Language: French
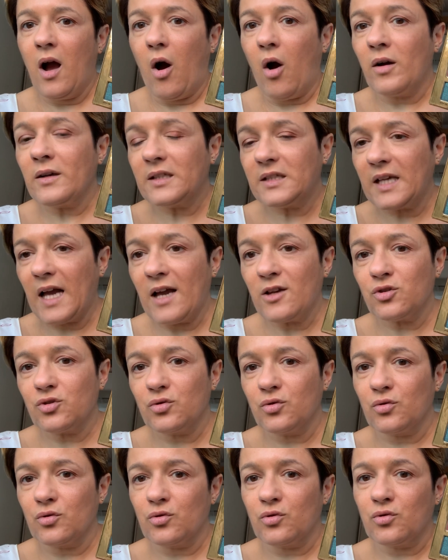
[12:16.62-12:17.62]
En cas,
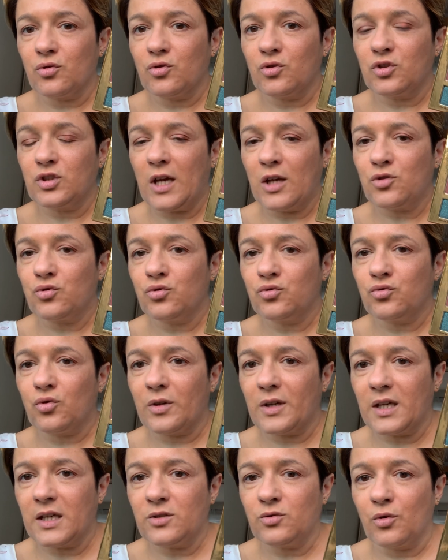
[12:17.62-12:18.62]

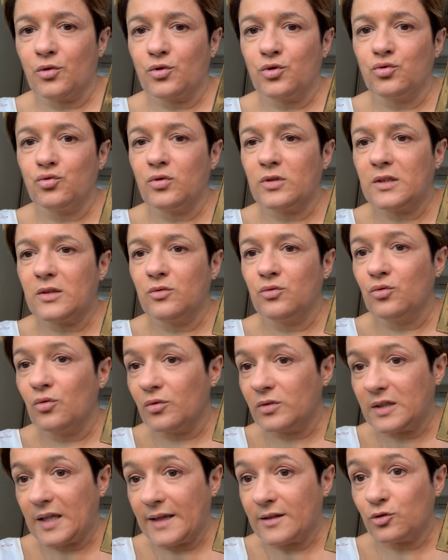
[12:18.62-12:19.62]
j'ajouterai donc une,
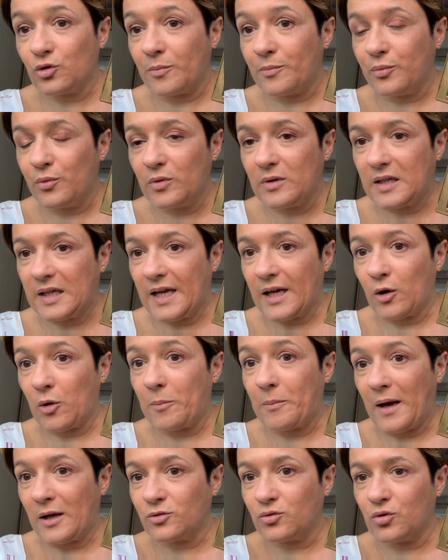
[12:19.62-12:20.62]
une, teinte plus
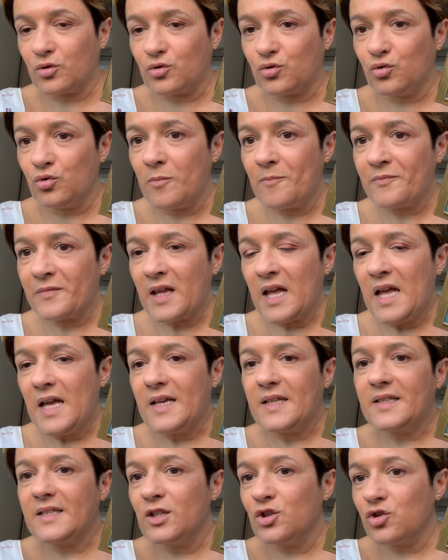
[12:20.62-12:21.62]
claire par-dessus
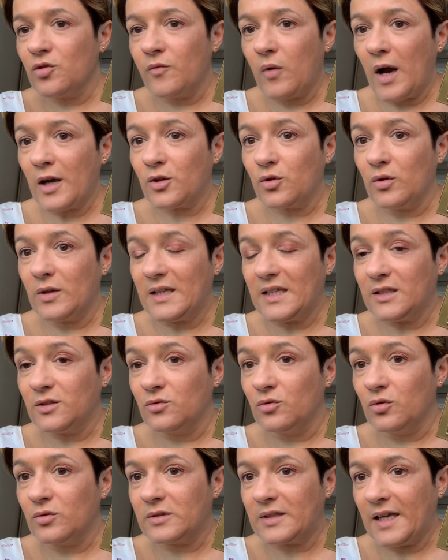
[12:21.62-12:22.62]
si je vois que les
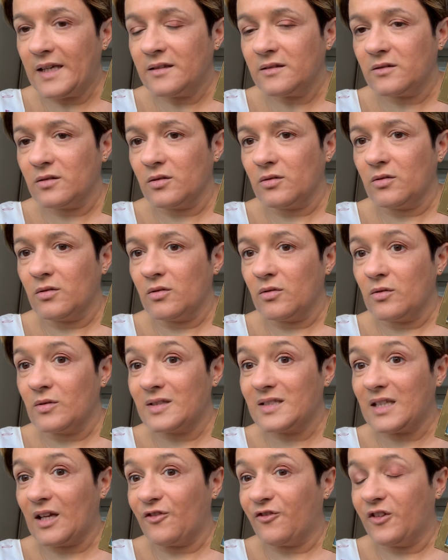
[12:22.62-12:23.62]
deux teintes, euh,
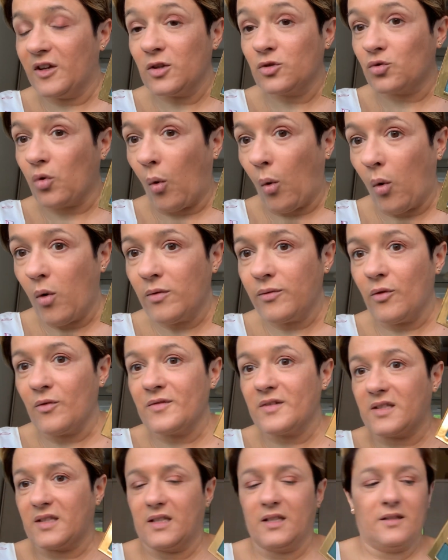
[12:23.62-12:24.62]
ça fait trop
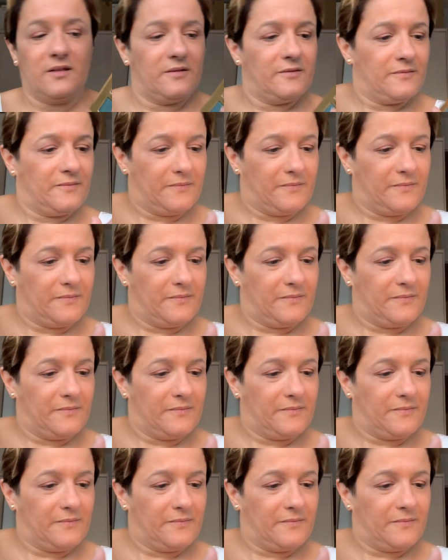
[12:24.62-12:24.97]
foncé.